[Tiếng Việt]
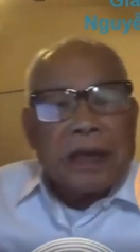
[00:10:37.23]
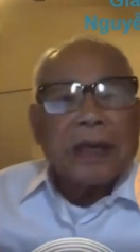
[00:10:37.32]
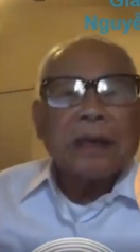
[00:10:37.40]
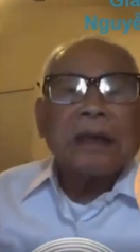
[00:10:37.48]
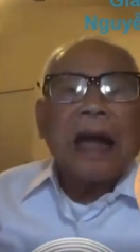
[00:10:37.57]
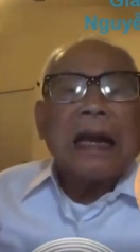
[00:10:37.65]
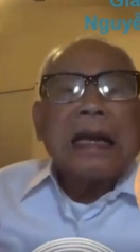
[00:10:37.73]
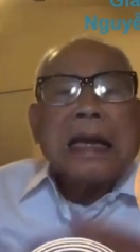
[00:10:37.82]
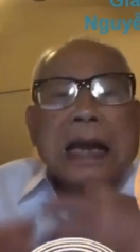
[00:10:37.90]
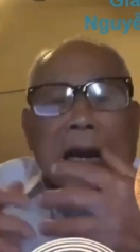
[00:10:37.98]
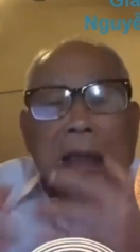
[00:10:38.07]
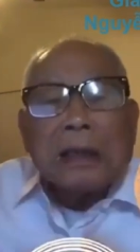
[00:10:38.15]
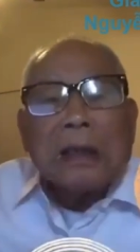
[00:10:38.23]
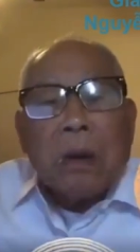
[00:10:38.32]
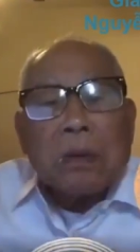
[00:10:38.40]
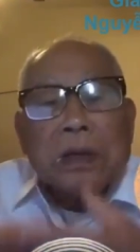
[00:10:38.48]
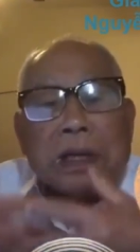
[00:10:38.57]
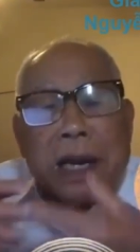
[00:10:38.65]
chín đã liên
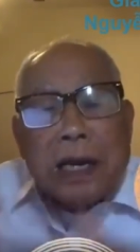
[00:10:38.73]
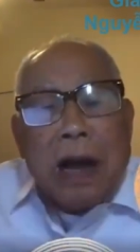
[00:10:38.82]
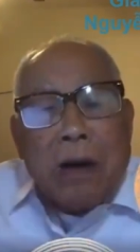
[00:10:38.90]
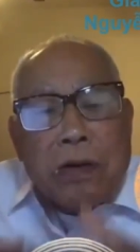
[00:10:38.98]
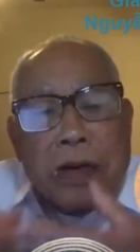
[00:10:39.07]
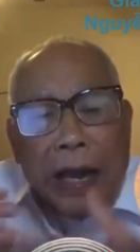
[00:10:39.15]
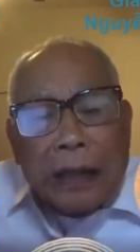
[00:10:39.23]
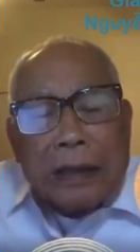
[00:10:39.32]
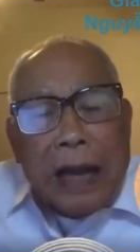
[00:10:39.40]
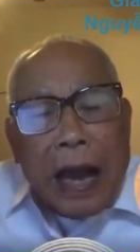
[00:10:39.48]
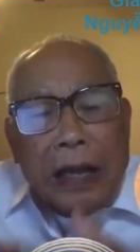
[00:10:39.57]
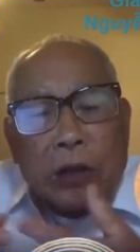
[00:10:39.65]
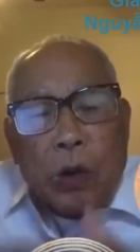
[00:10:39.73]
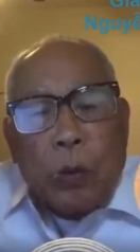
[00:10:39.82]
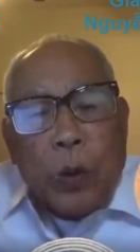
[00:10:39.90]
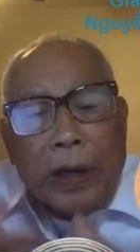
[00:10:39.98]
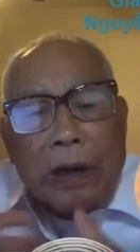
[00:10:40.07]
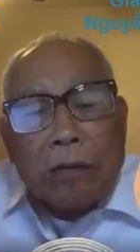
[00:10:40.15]
tục chiến đấu giành lại chủ
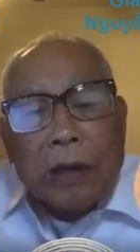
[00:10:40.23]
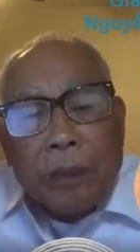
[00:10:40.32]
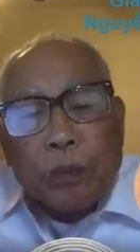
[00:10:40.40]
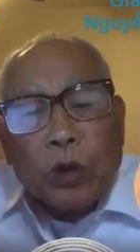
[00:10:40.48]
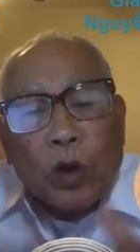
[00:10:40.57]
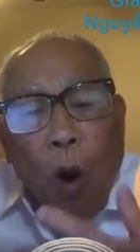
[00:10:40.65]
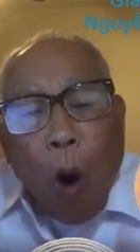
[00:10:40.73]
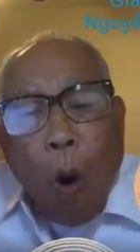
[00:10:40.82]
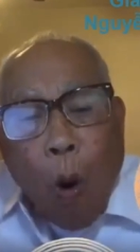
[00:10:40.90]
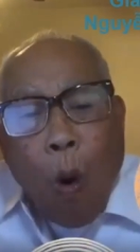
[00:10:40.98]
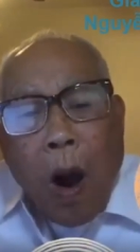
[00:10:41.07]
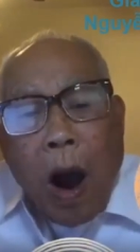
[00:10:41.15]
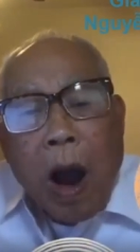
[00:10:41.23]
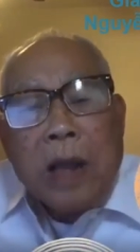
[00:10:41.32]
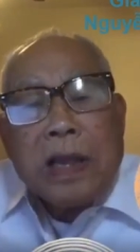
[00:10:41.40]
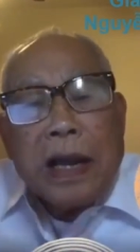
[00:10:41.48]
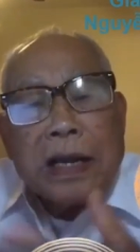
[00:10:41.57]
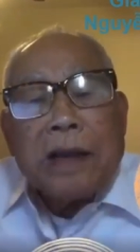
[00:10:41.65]
quyền độc lập cho
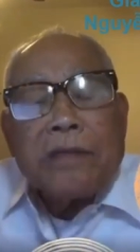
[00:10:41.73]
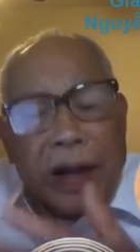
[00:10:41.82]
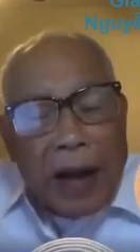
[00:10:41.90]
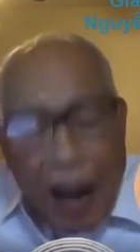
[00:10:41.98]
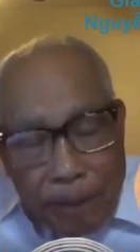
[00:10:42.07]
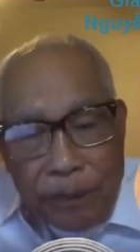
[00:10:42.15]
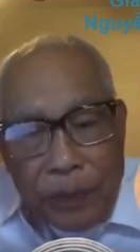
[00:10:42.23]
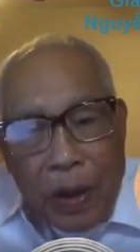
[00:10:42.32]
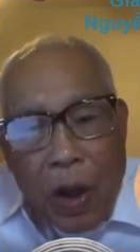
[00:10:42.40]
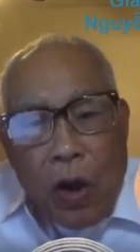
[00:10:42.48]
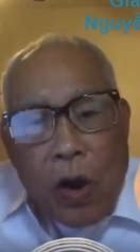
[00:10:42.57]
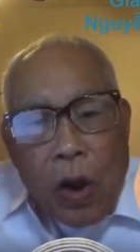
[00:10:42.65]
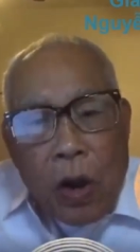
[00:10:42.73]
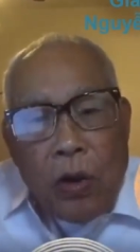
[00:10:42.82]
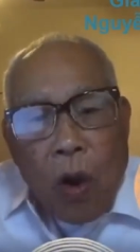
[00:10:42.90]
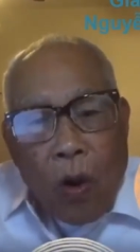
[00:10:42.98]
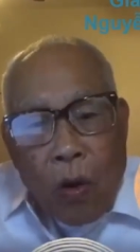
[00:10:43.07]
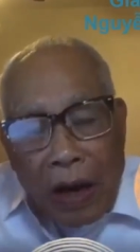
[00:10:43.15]
nhân dân Việt Nam.
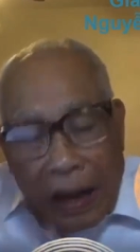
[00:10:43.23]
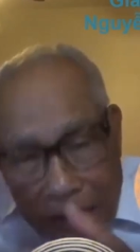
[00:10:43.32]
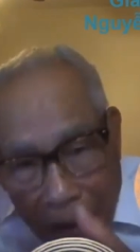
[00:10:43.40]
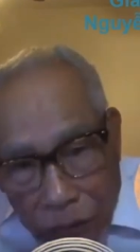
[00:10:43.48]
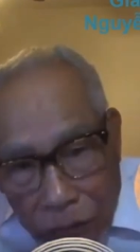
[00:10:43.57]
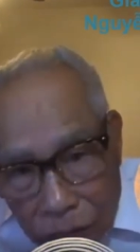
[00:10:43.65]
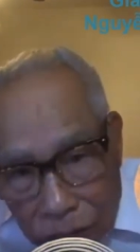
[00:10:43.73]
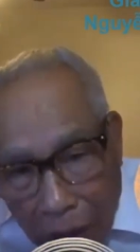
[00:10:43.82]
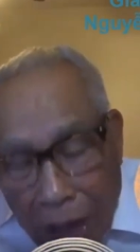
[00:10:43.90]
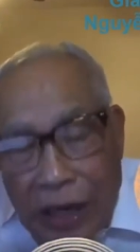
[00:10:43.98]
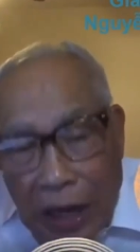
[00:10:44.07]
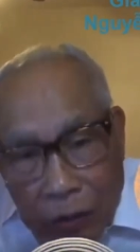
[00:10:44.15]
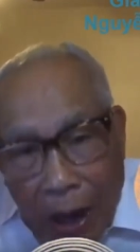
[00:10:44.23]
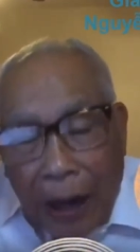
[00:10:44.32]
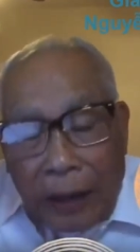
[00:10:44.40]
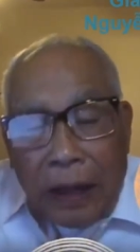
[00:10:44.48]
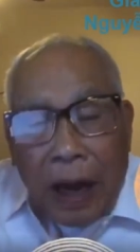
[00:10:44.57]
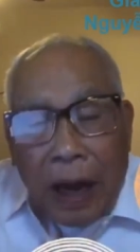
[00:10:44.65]
Dù trong thời gian
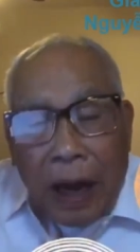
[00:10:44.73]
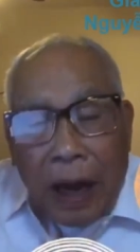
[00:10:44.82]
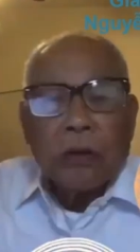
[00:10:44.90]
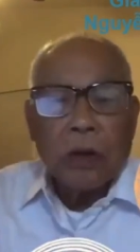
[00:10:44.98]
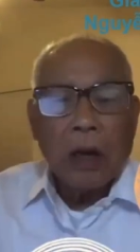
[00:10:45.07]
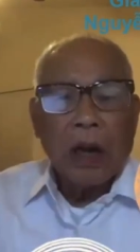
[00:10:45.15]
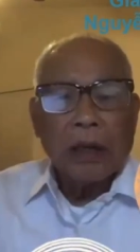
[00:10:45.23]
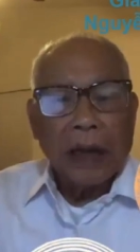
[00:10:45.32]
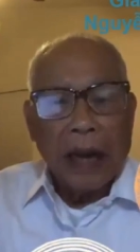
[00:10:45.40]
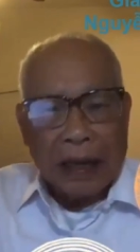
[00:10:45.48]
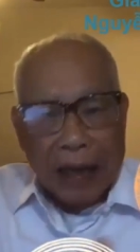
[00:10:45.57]
đoạn đầu thì